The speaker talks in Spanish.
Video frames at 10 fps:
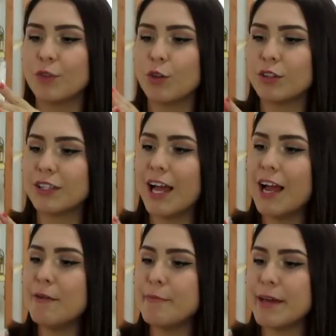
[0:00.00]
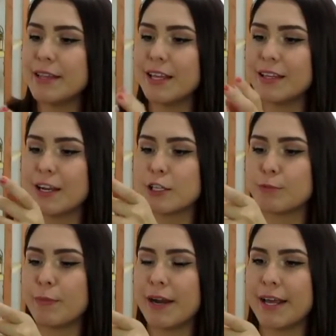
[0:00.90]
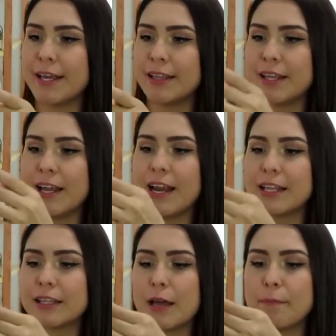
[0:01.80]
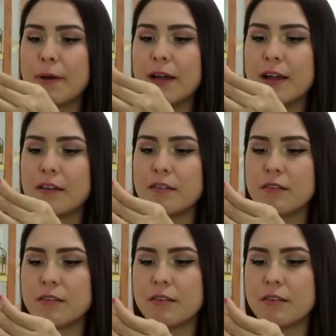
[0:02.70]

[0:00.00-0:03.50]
Totalmente transparente la tapa.